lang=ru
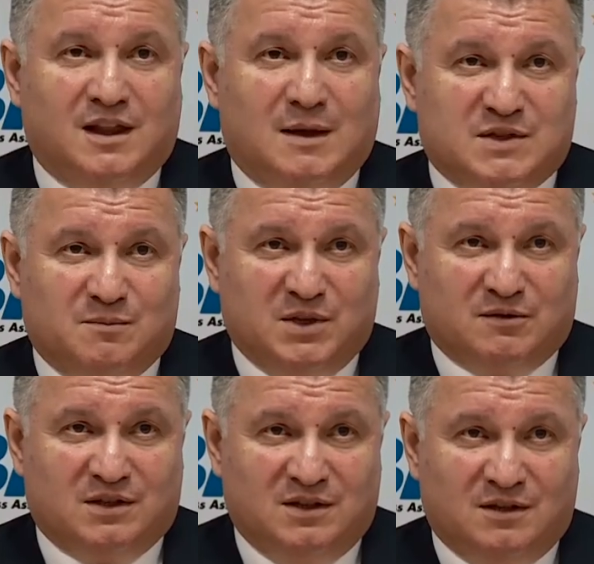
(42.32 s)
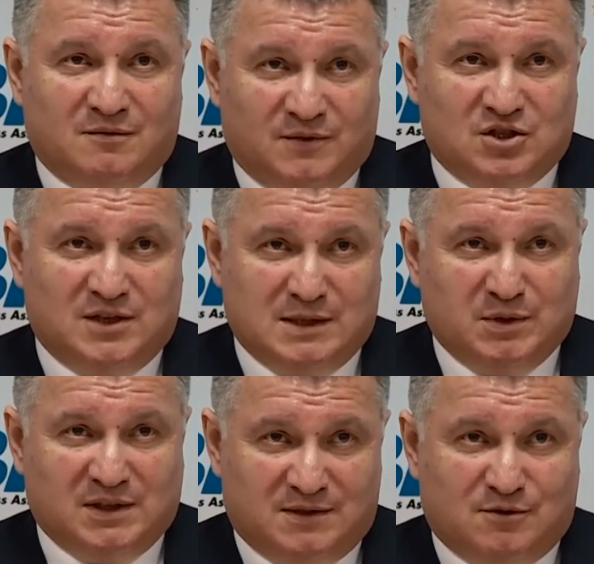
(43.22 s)
коллапсом первых дней, начиная с
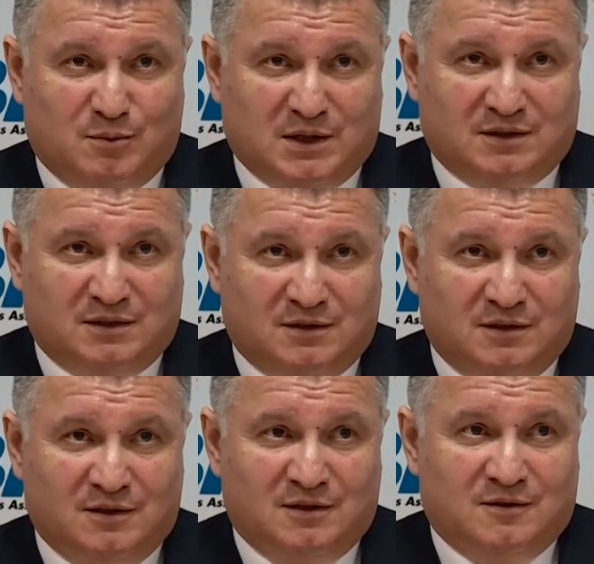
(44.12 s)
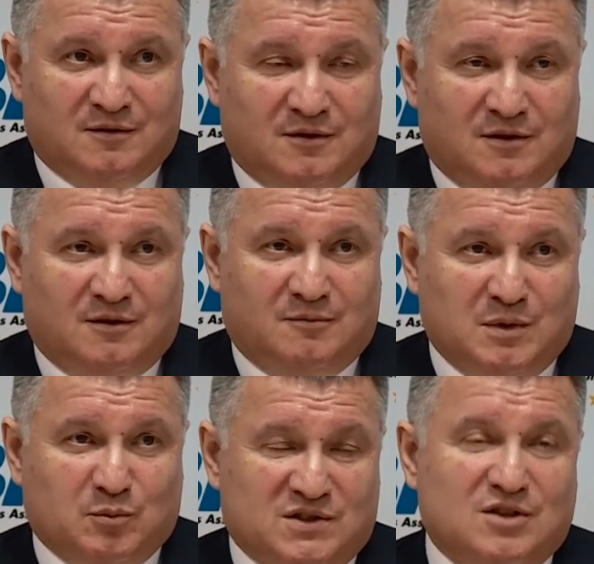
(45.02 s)
15 марта, а,
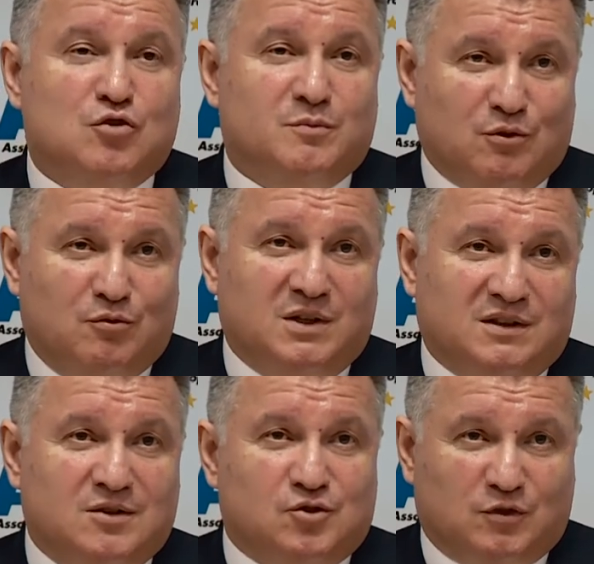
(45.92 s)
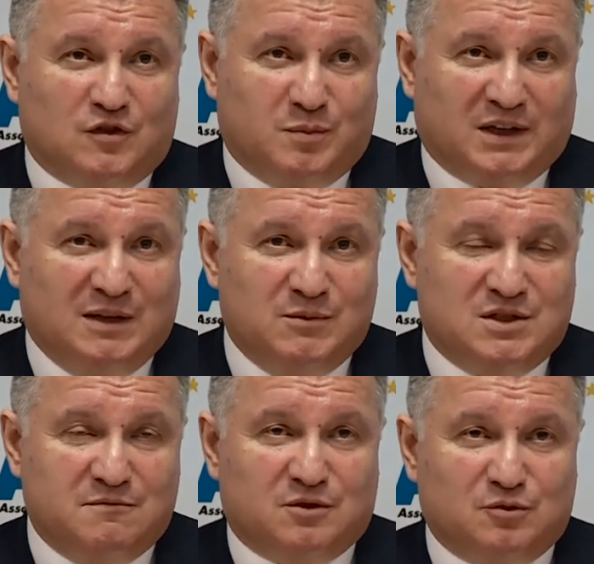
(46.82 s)
мы просто найдем аргументы еще раз в
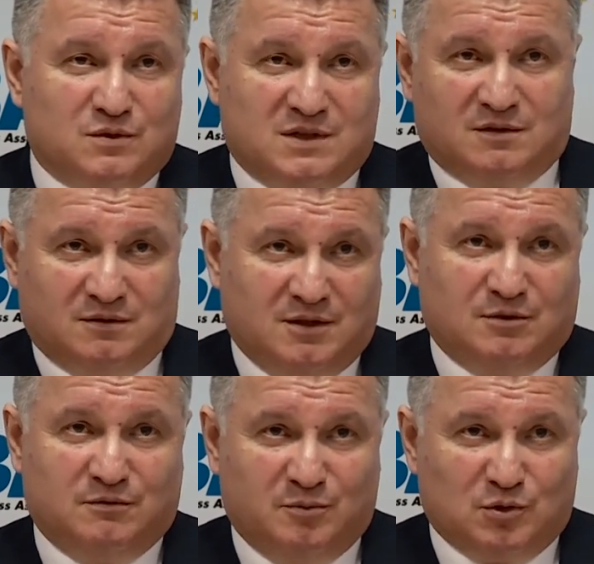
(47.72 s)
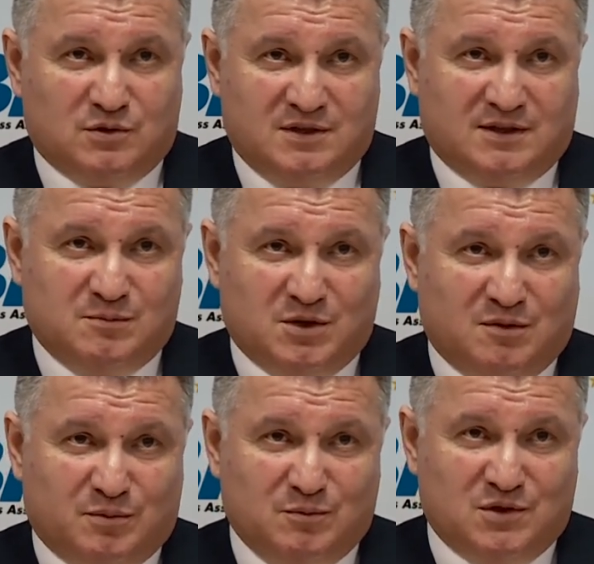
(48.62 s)
парламенте вернуться к этому вопросу, если размер
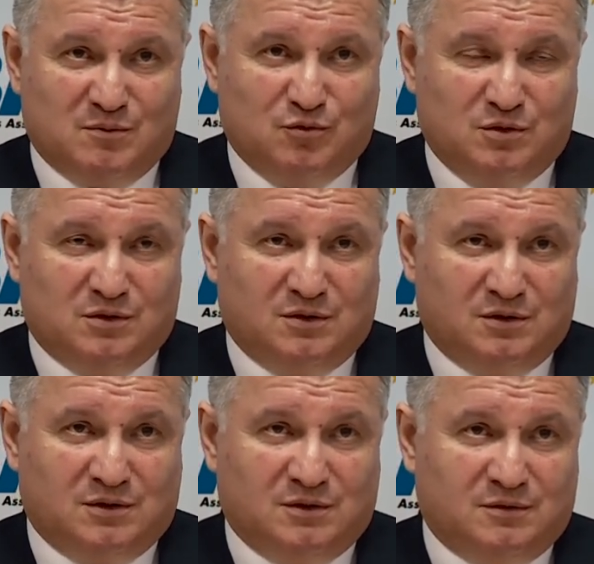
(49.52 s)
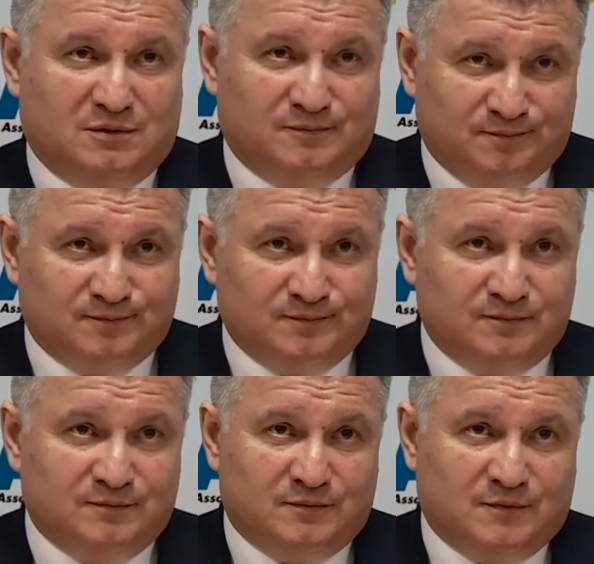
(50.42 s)
компромисса будет
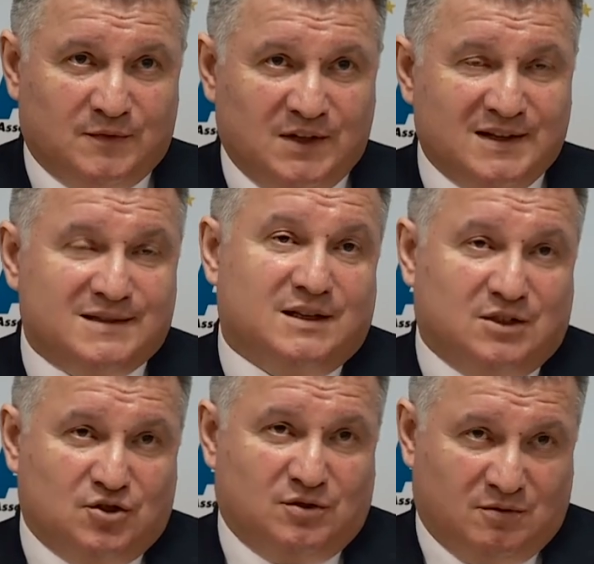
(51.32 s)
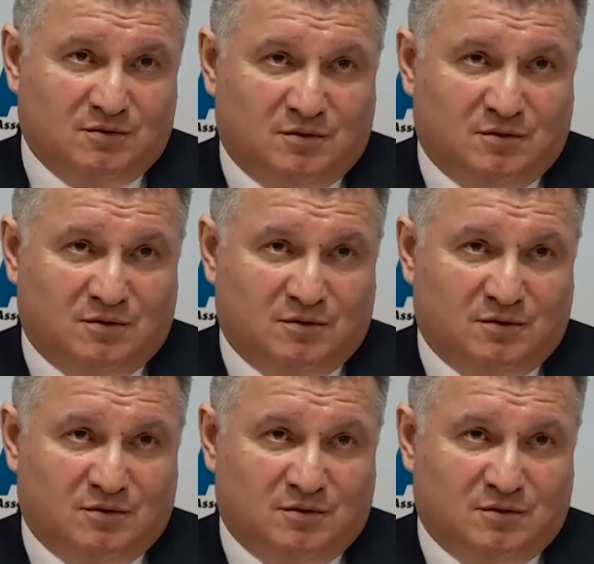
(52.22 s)
недостаточен.